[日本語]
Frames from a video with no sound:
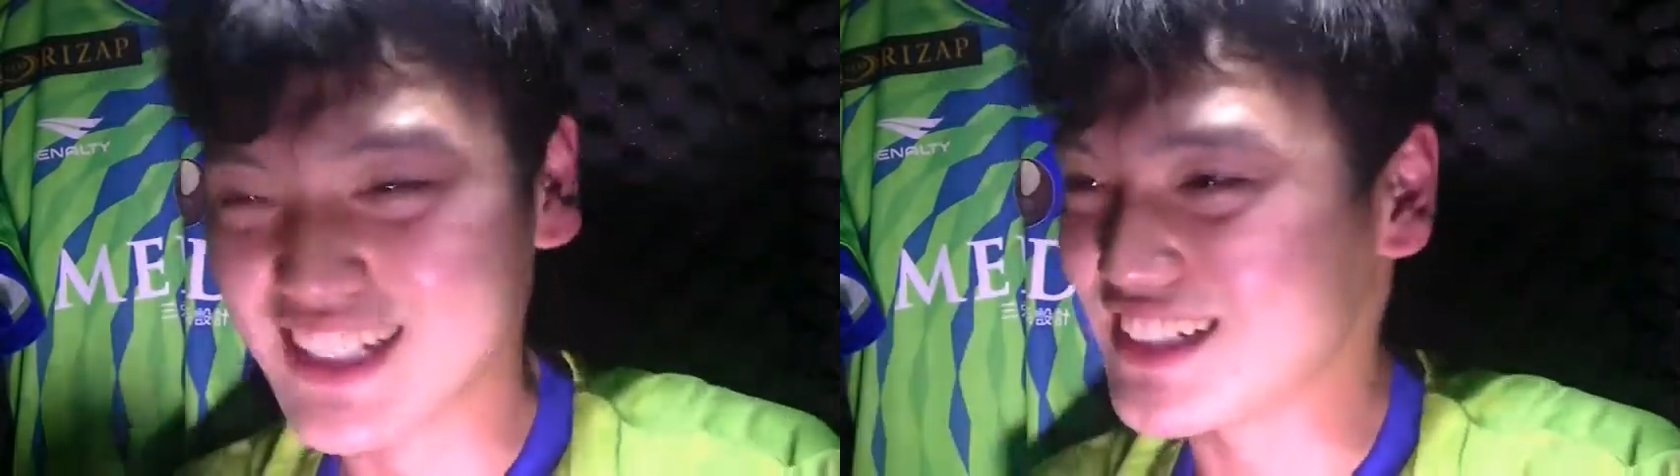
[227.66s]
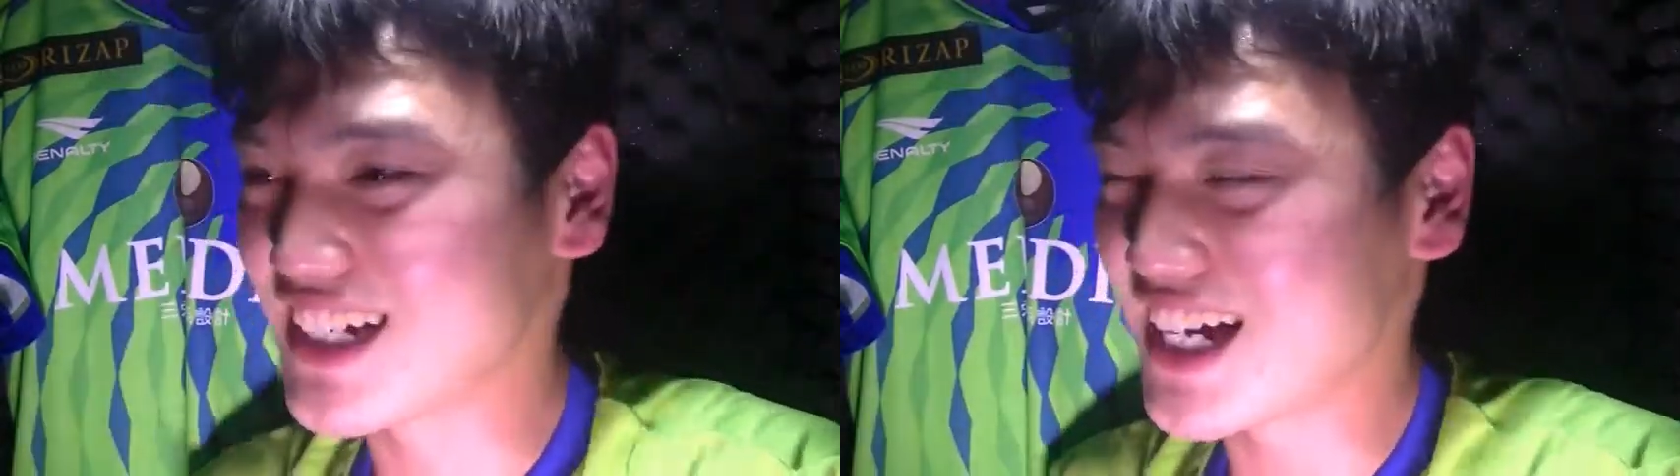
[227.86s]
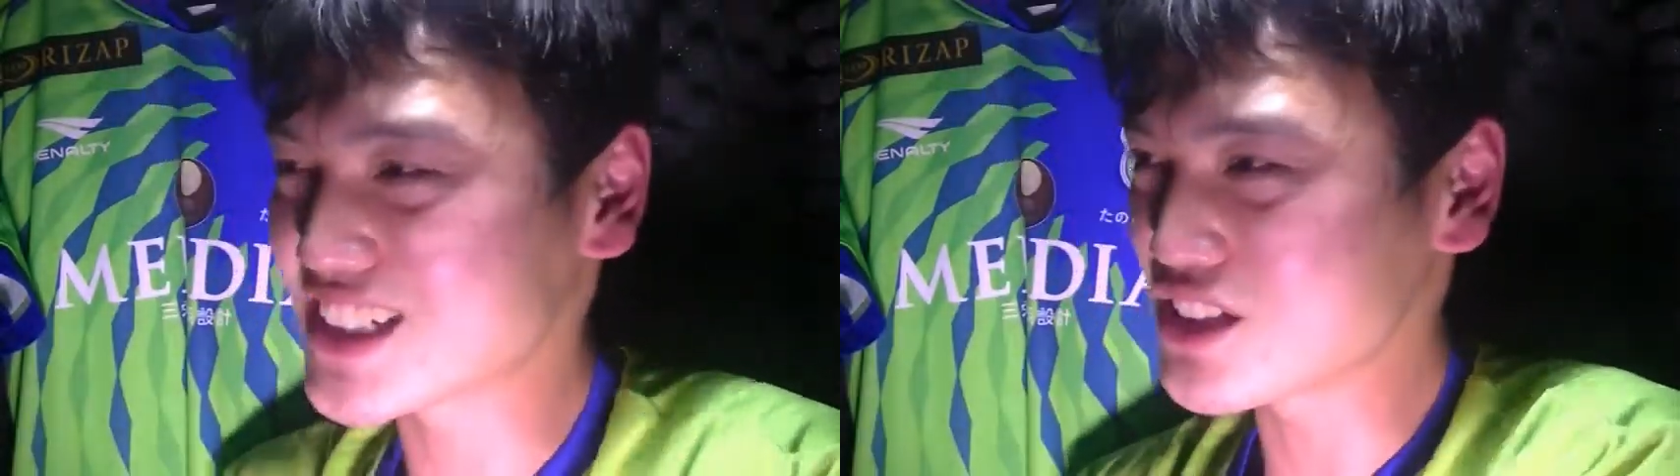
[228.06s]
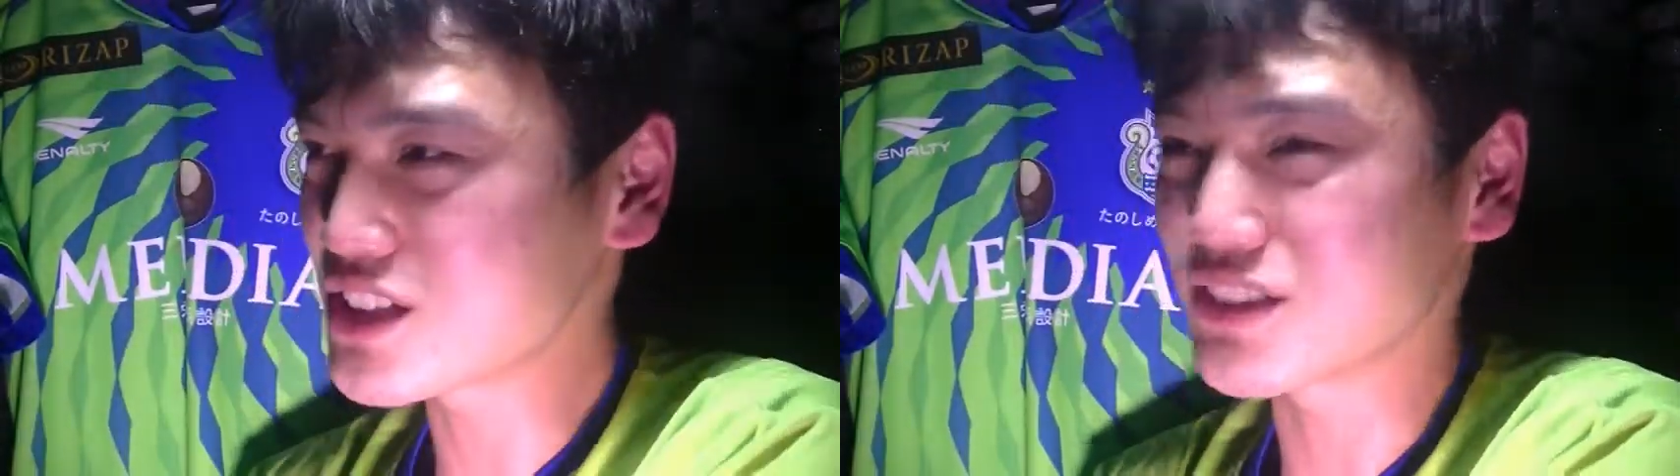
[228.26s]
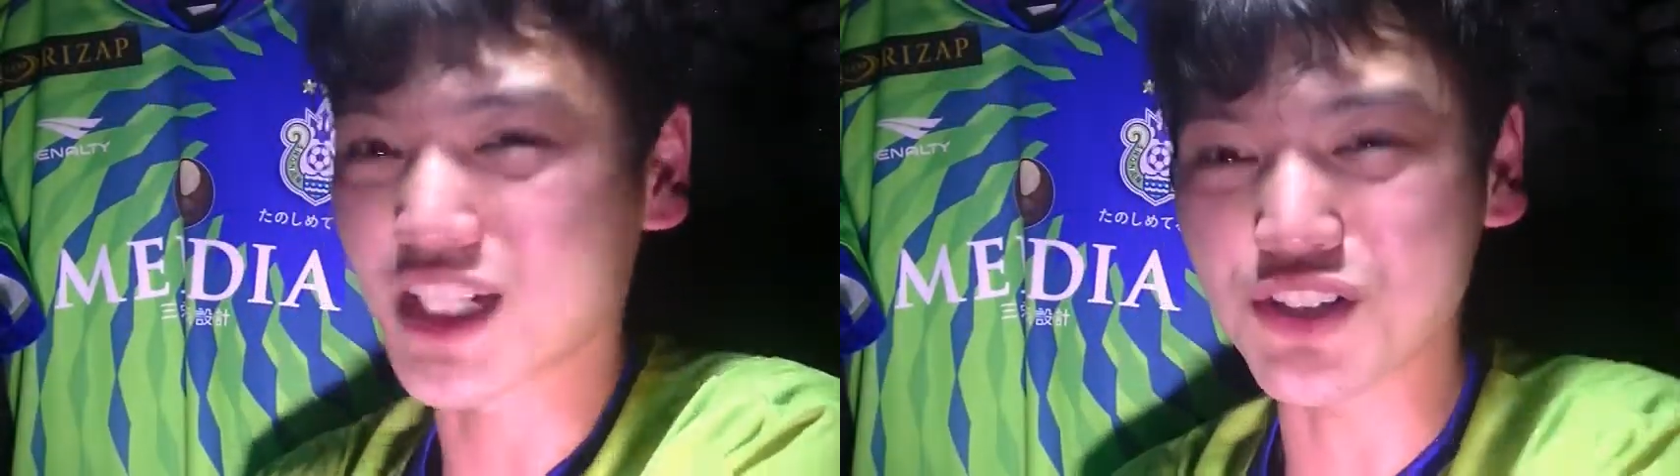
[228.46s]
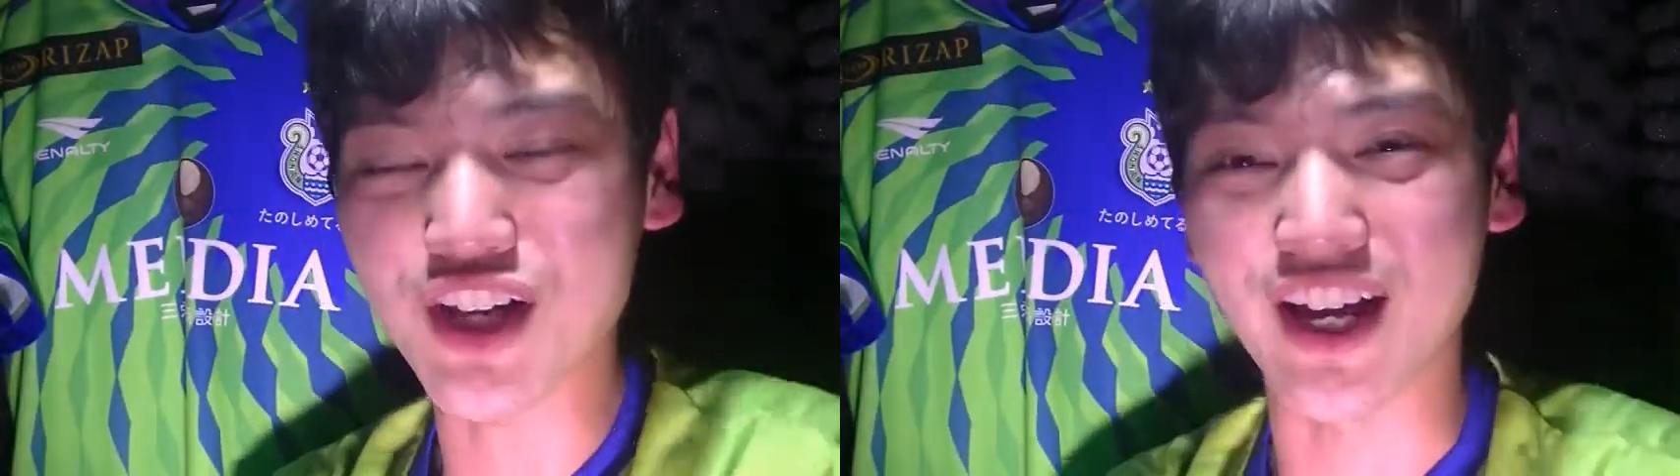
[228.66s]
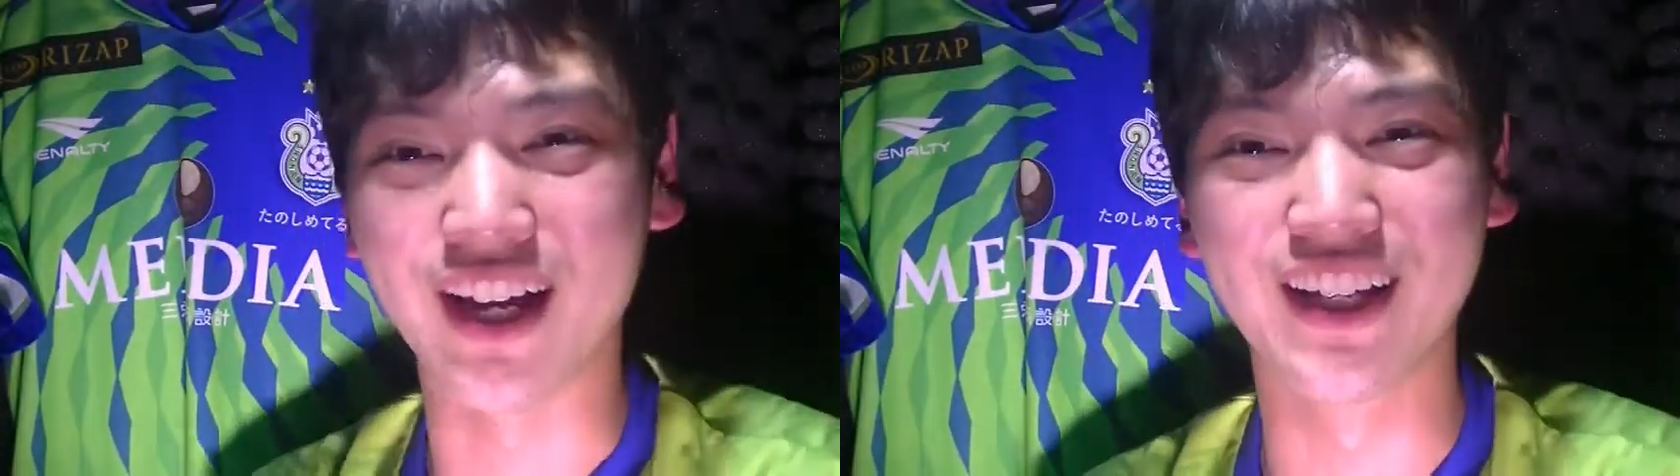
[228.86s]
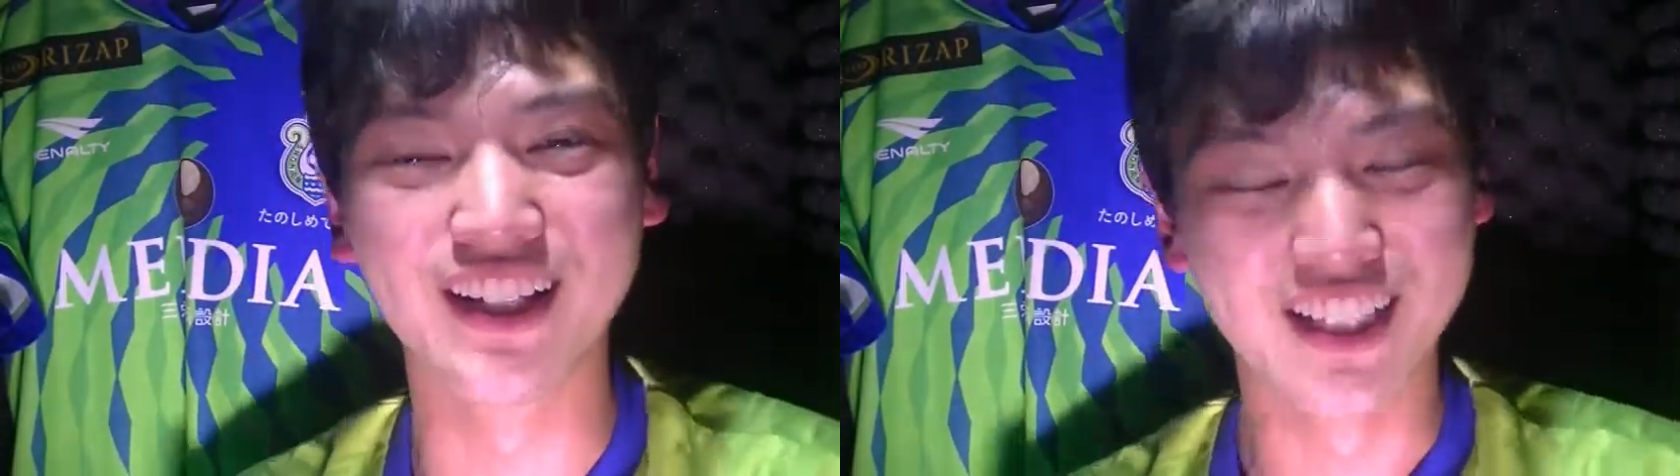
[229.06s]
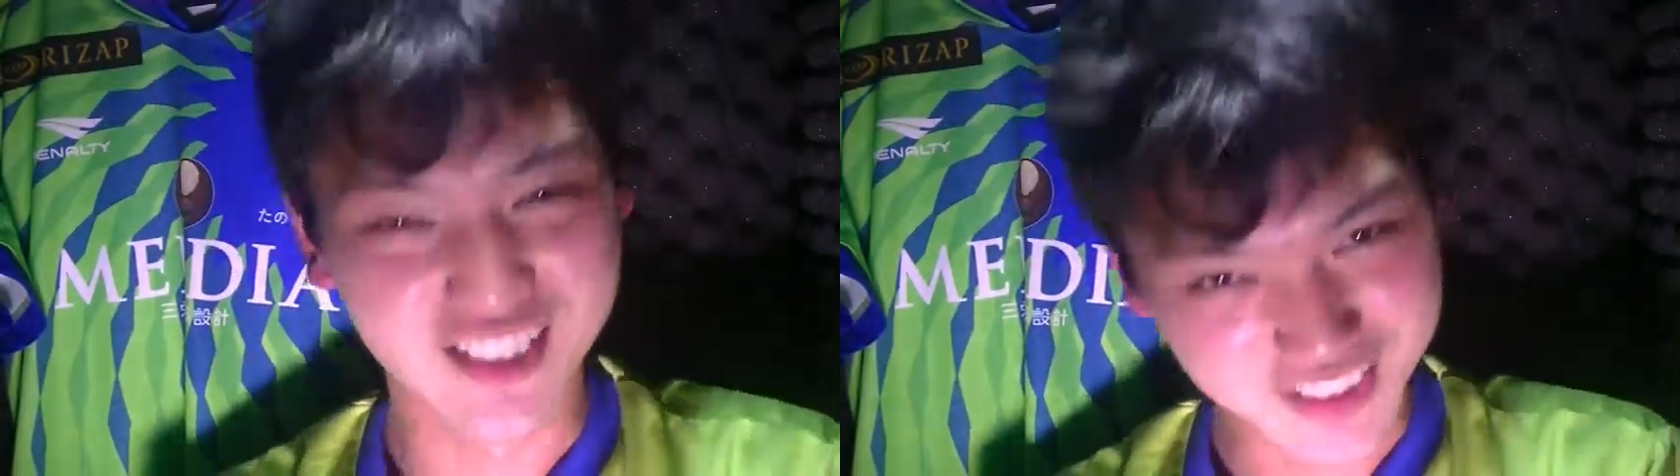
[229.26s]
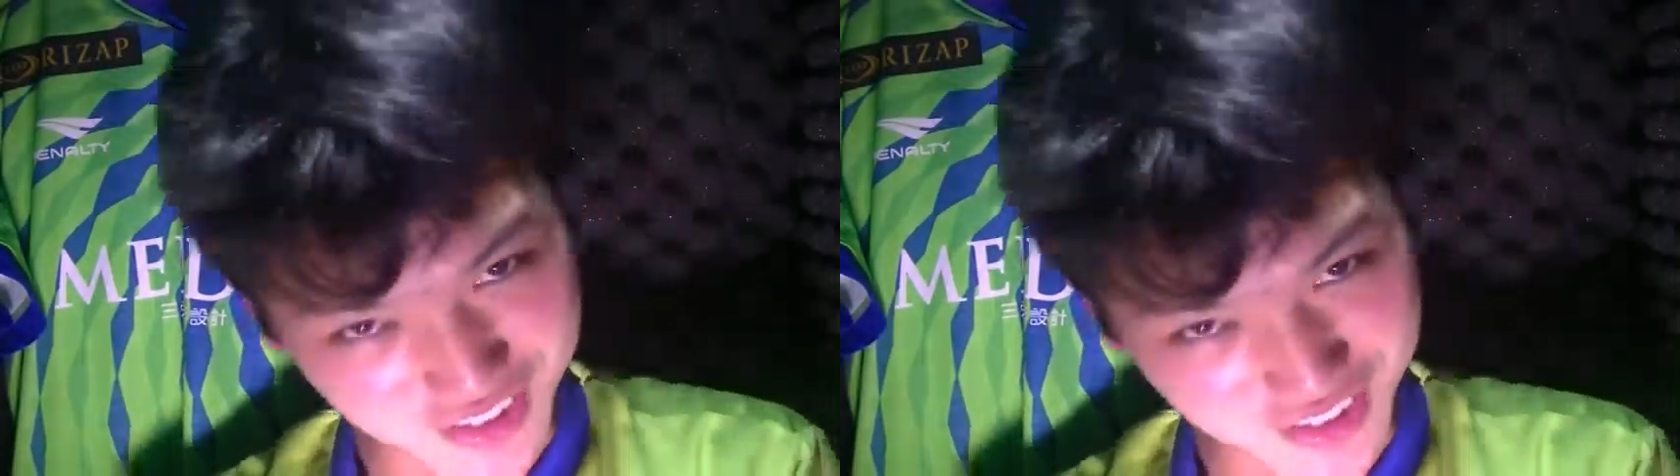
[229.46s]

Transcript: いや、それにも名護くん、ちょっ